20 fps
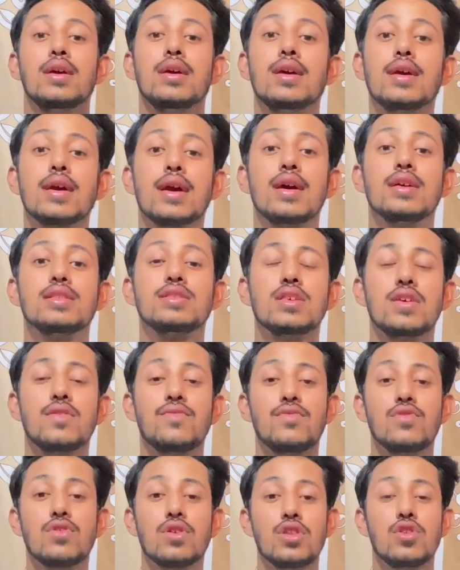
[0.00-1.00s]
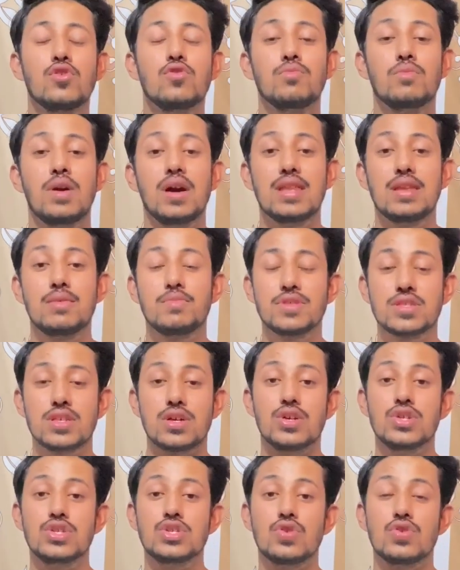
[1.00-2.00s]
हे गाइस इफ़ यू आर न्यू माय नेम इज़
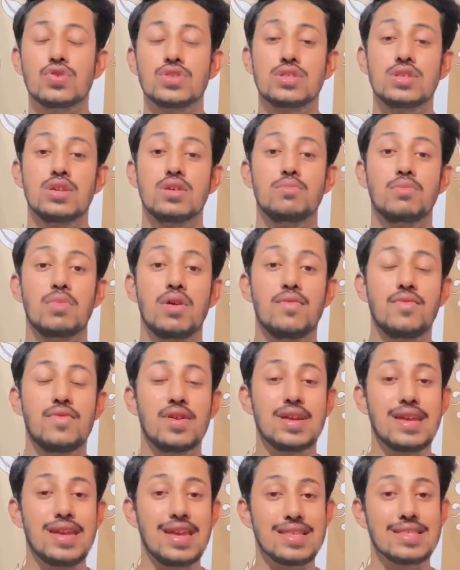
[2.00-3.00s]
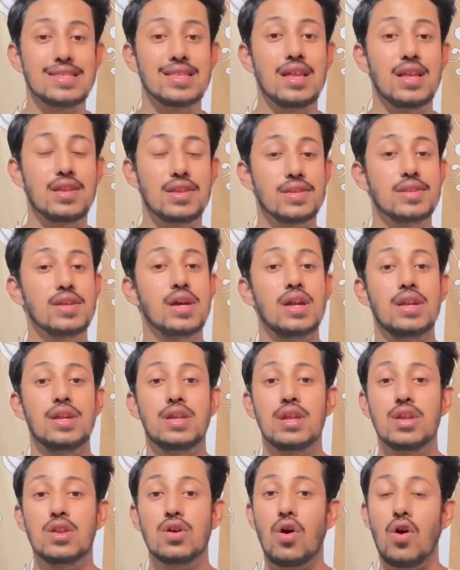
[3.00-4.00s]
हर्ष औरसिया मैं फिटनेस रिलेटेड
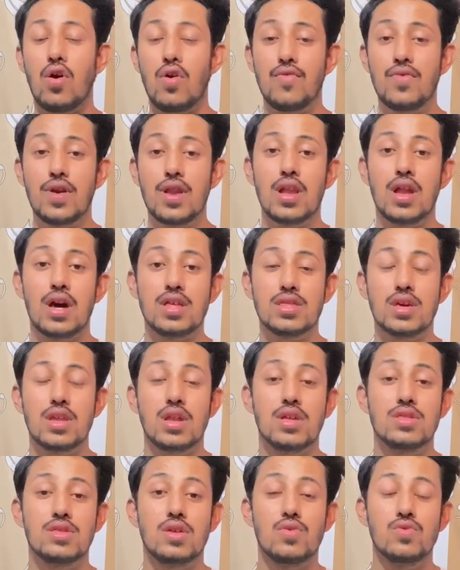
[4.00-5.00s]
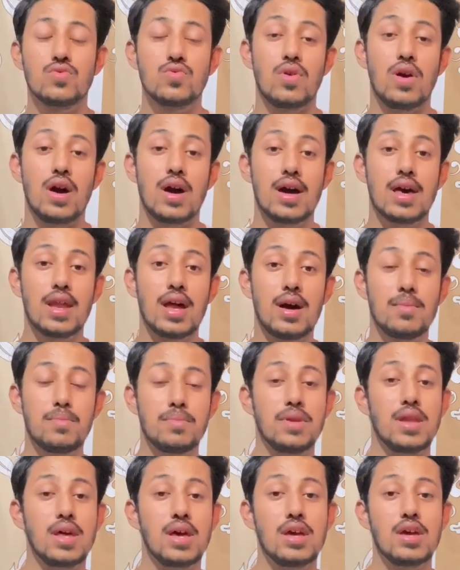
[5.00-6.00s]
कंटेंट ऑफन लाता रहता हूं तो अगर आप
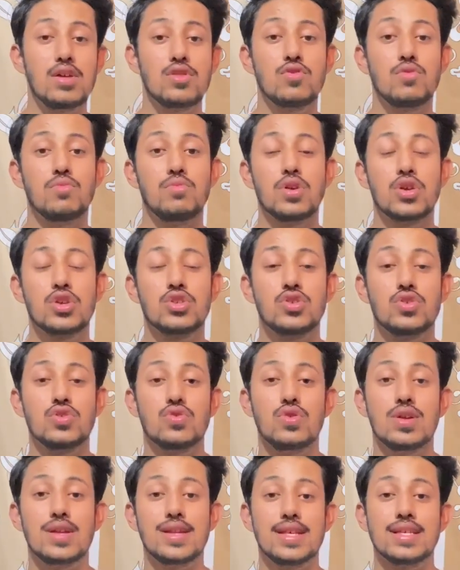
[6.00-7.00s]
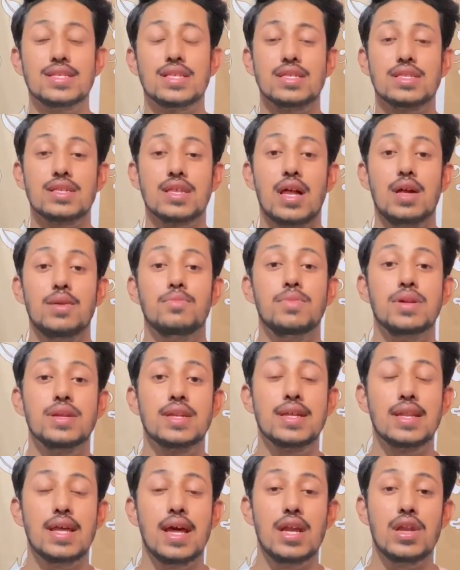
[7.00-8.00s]
नए हैं तो मेक श्योर यू हिट द सब्सक्राइब
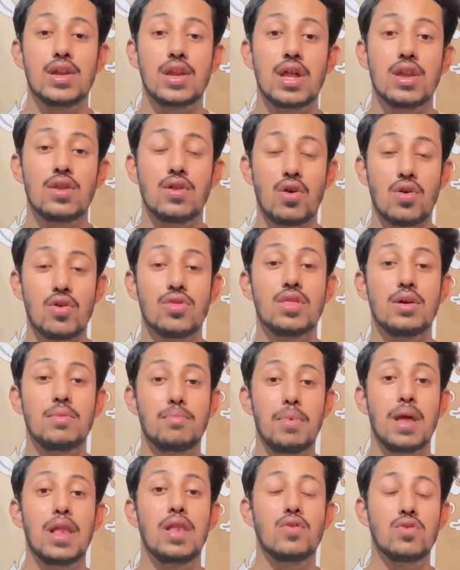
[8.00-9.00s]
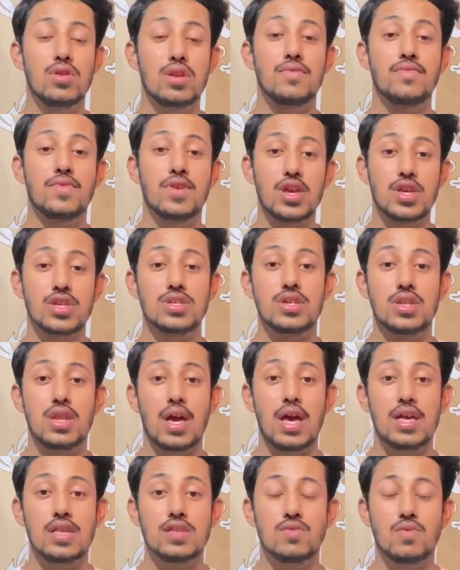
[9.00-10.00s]
बटन एंड टर्न ऑन द बेल नोटिफिकेशन
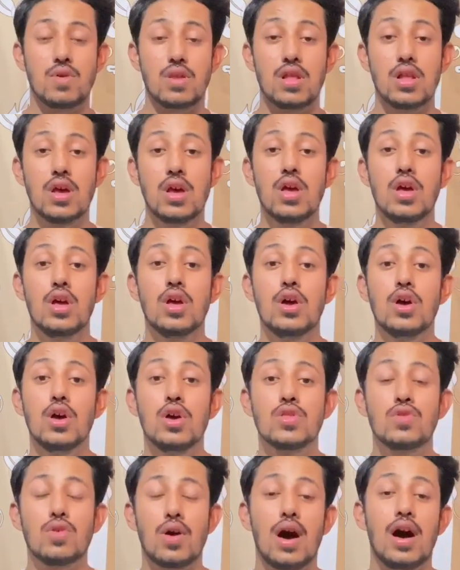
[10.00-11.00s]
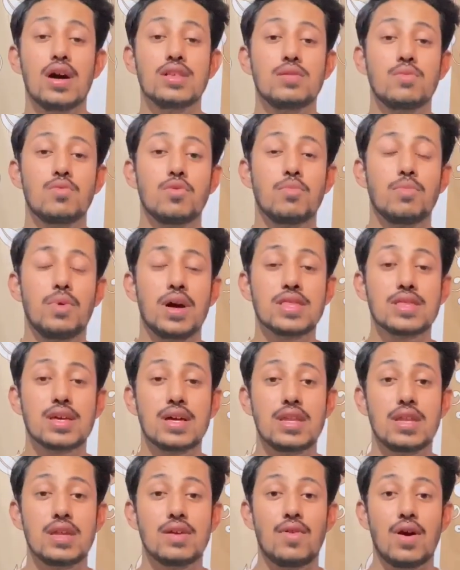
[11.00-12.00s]
एज वेल तो आज हम लोग बात
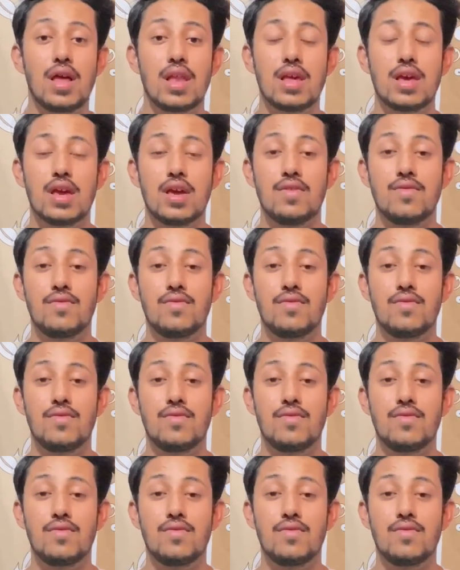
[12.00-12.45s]
करने वाले हैं